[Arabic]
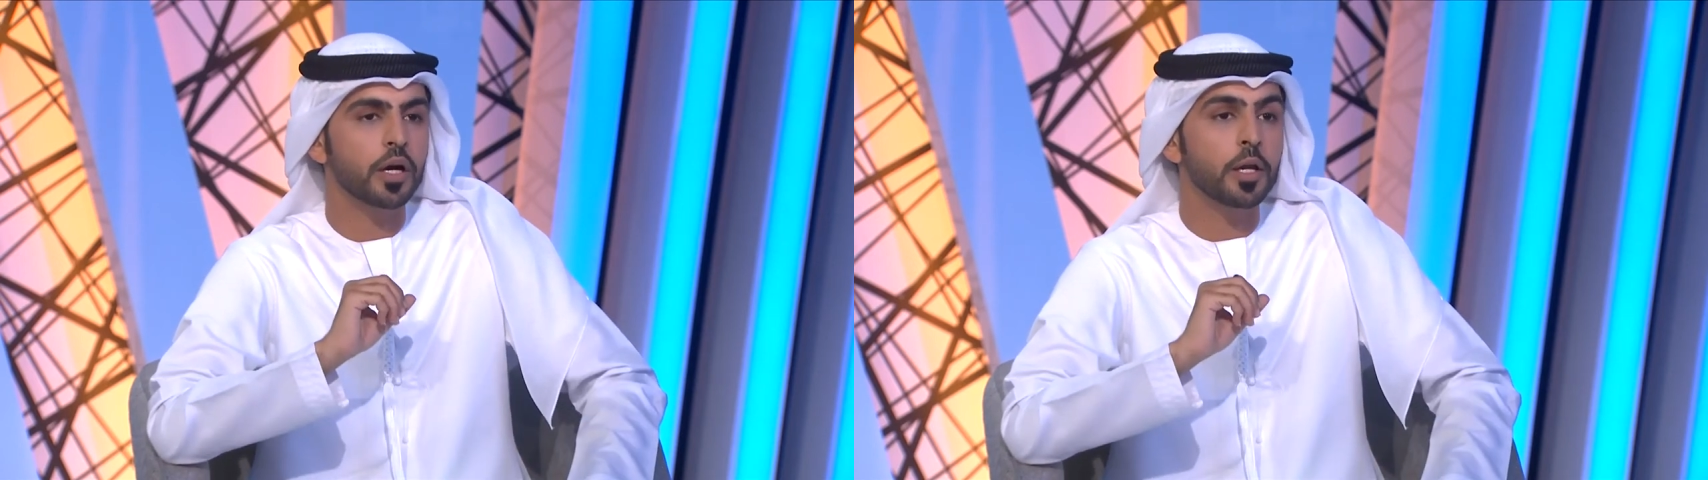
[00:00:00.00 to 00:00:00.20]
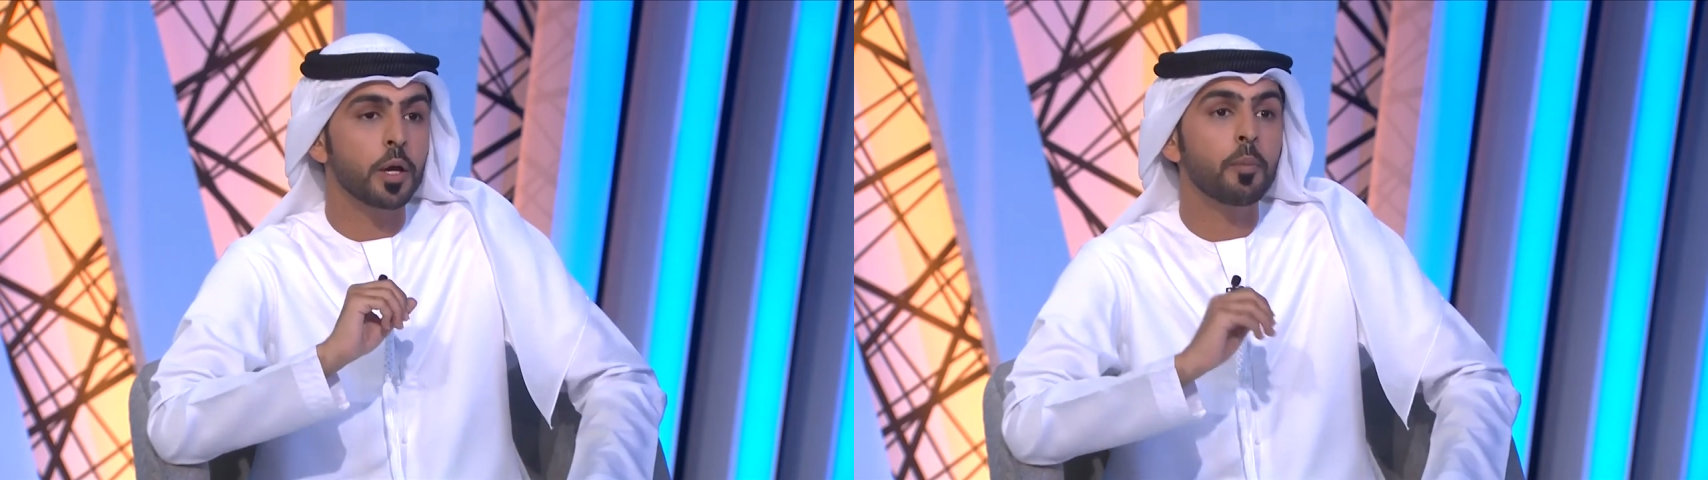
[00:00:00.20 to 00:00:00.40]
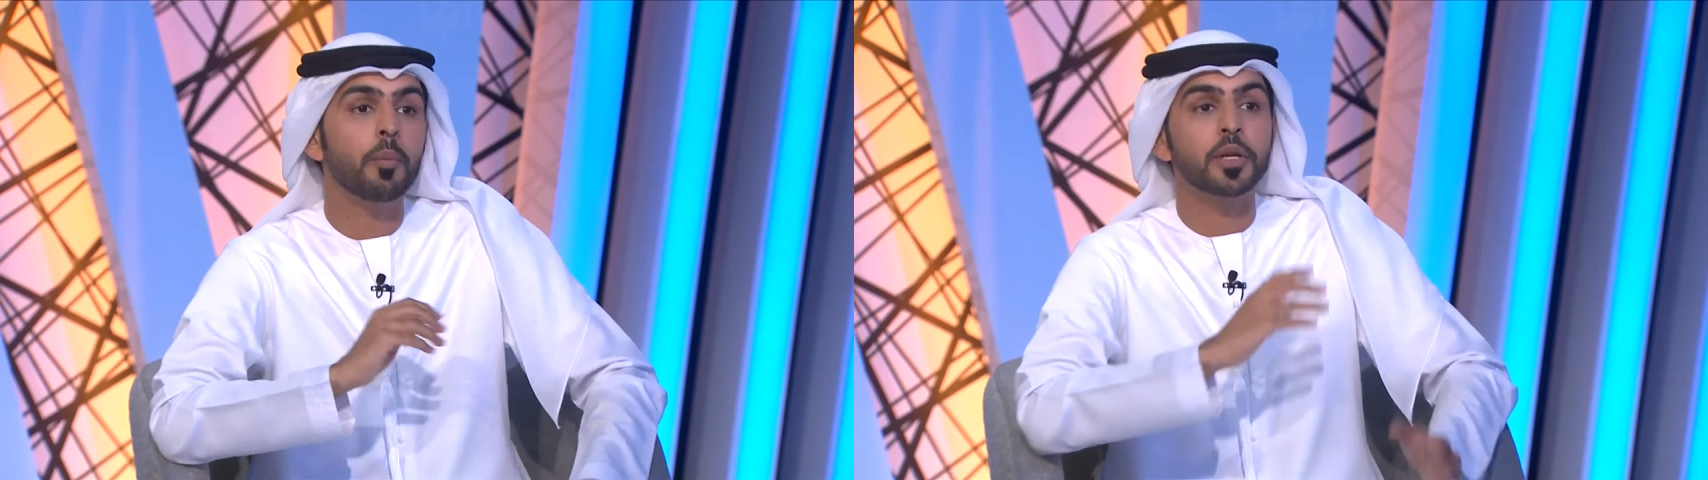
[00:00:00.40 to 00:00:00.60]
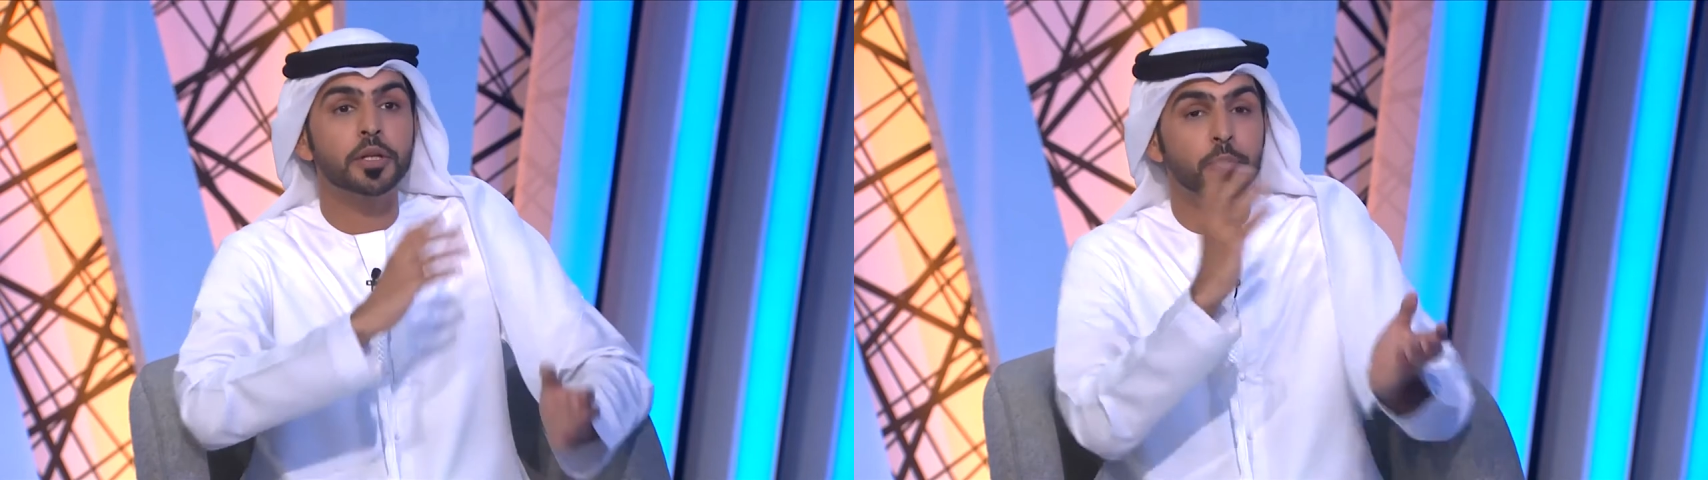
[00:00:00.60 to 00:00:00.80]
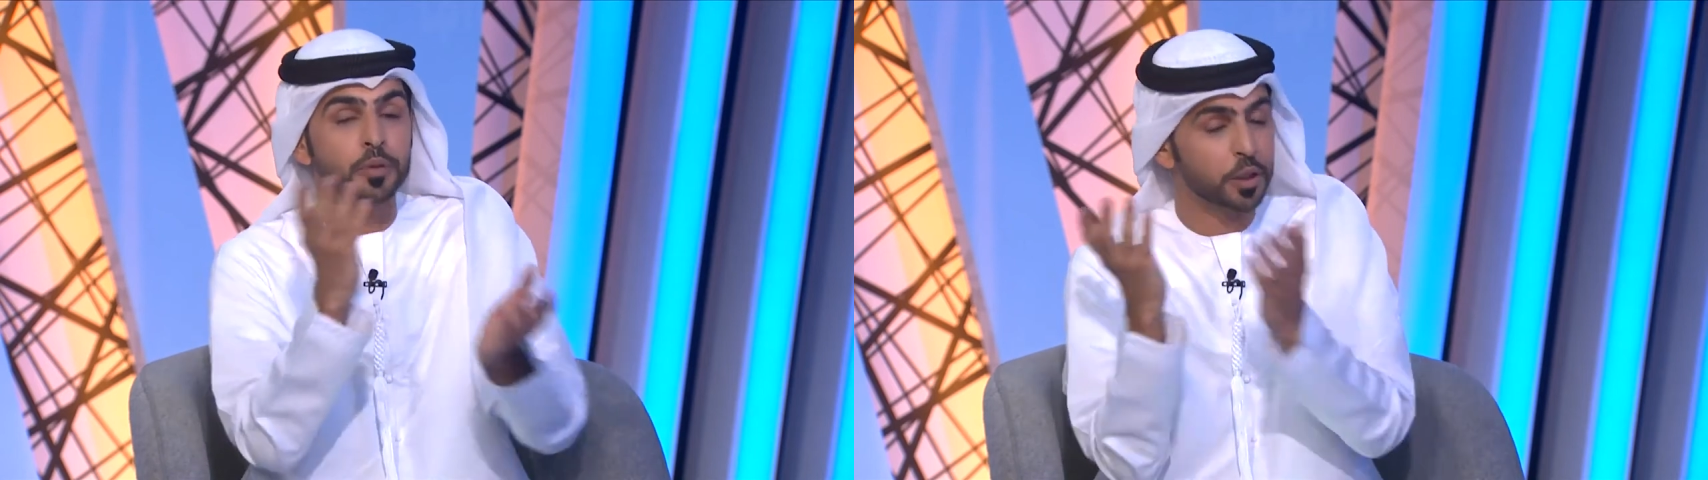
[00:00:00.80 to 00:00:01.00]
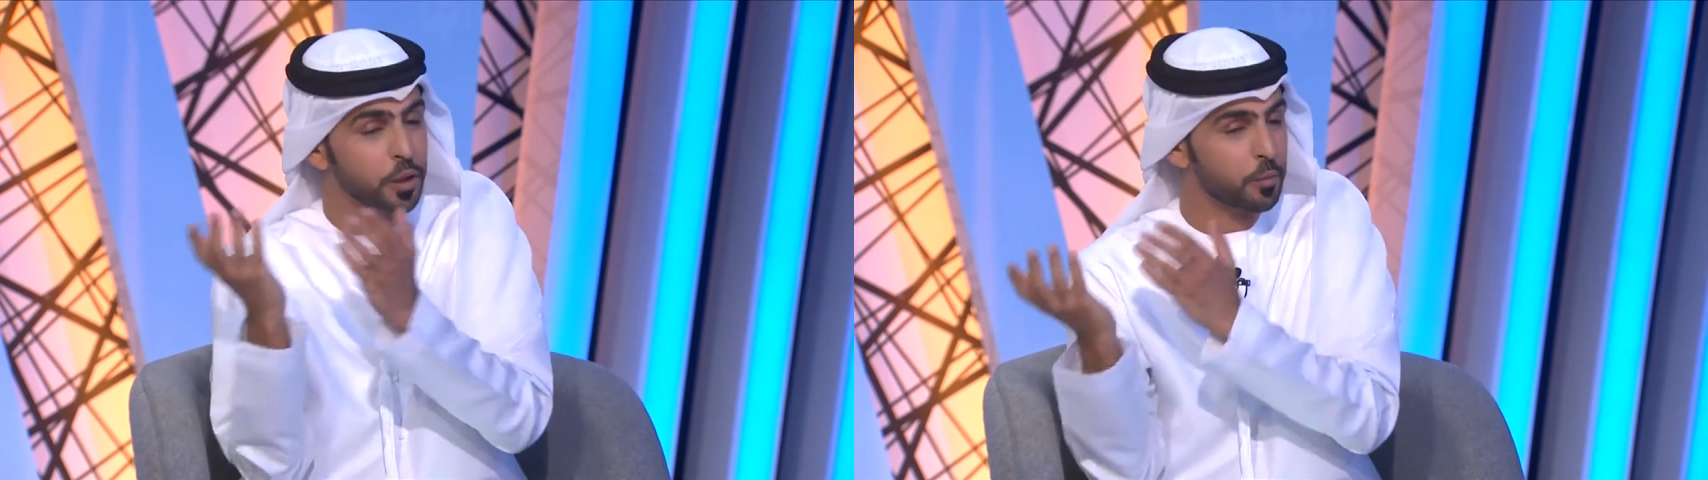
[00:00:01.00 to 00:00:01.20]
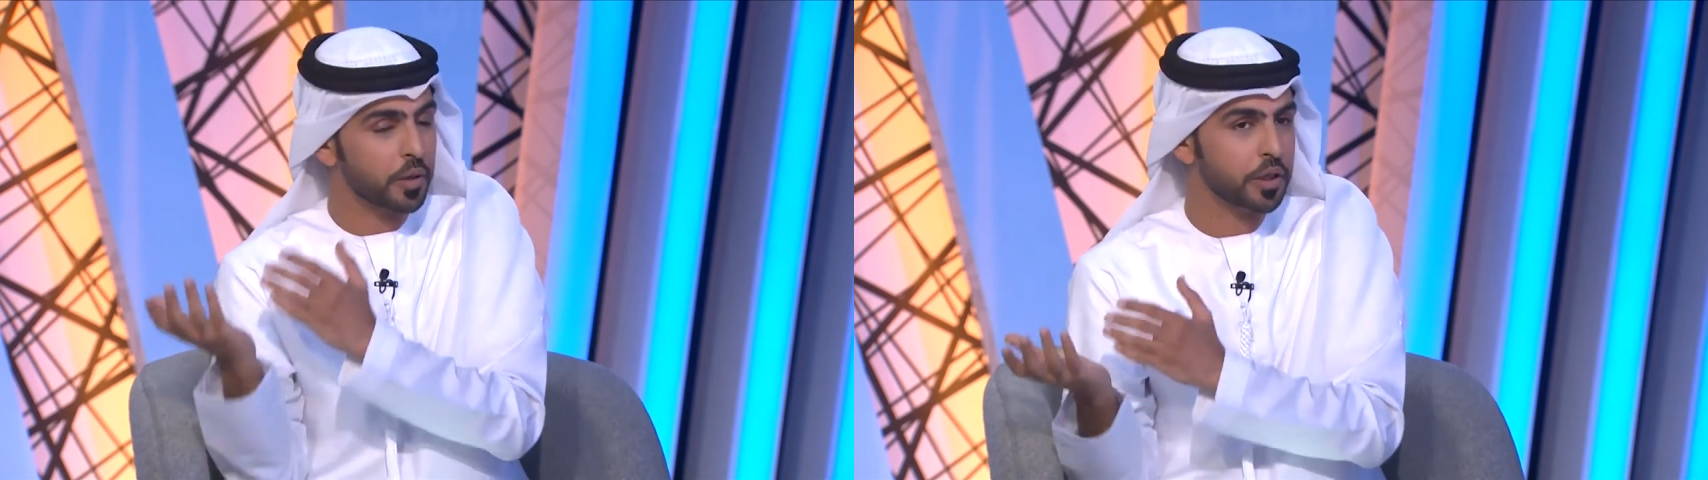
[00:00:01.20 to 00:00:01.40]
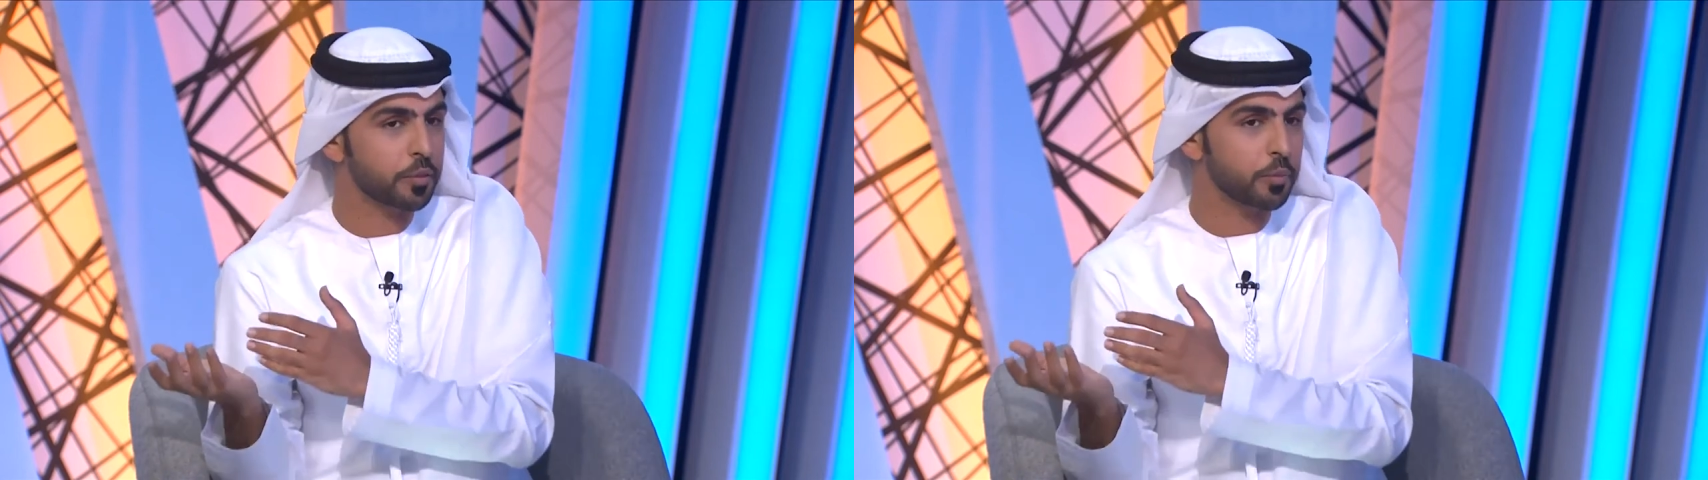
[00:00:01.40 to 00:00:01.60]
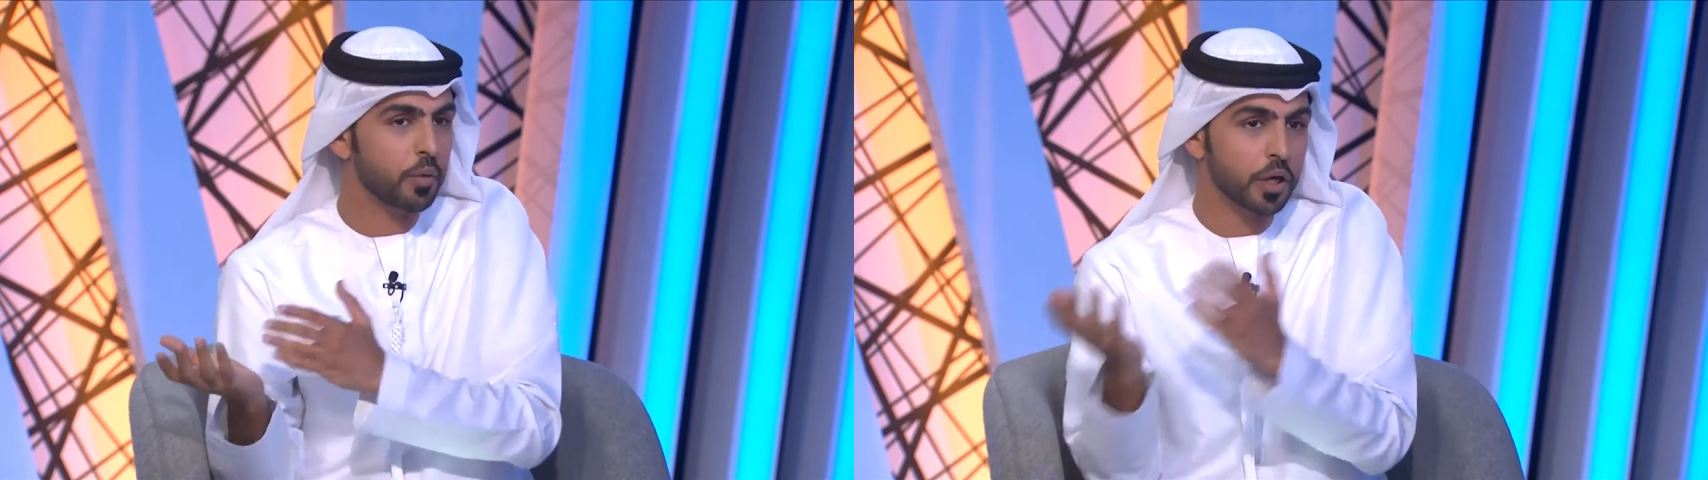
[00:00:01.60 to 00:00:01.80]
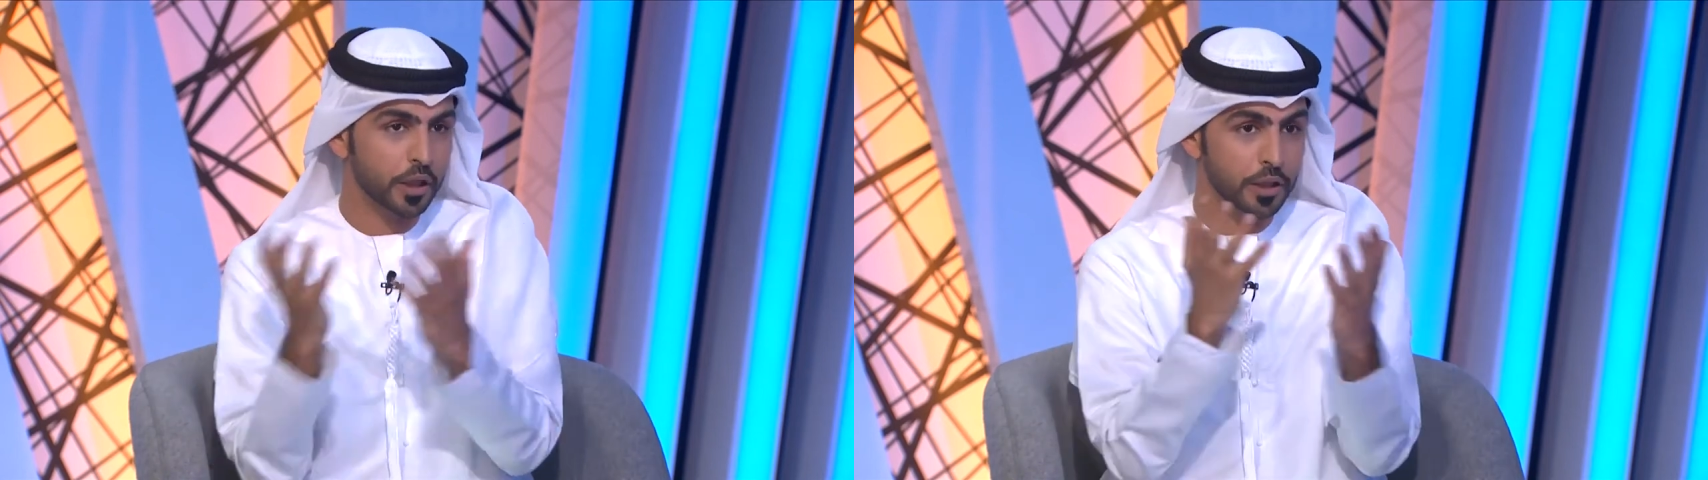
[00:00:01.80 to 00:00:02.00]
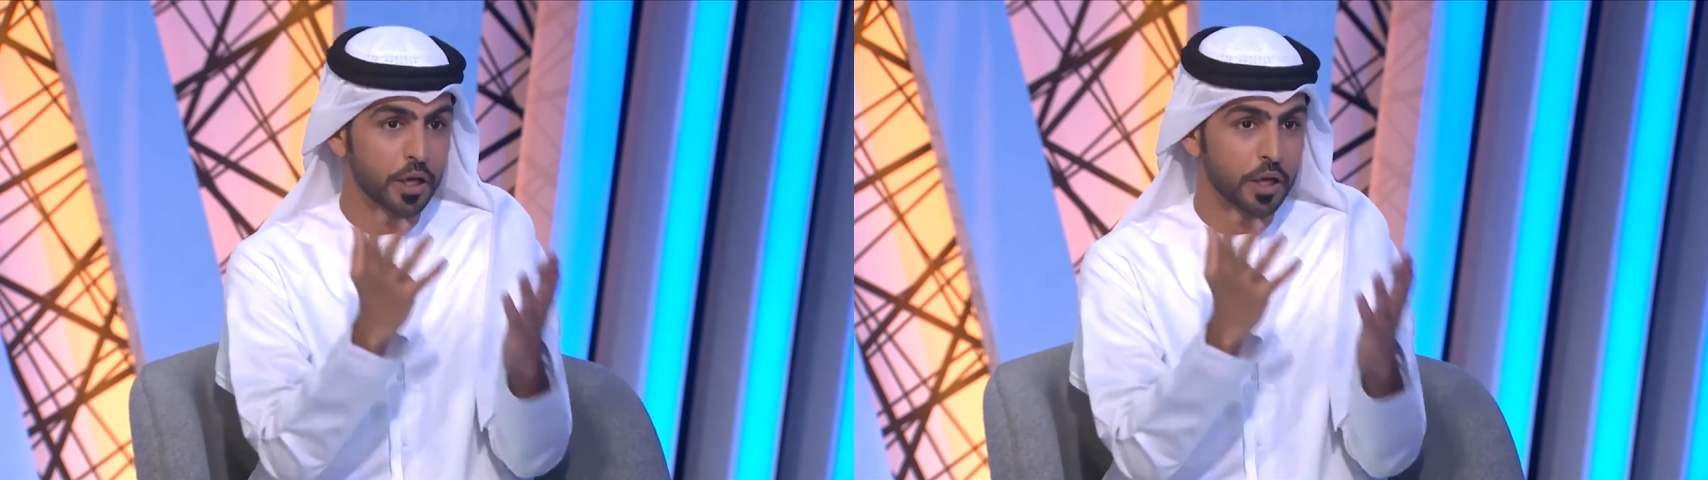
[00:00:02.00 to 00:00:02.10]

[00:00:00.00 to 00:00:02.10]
الهمم اللي تم تغييرهم اكيد من معاقيل الى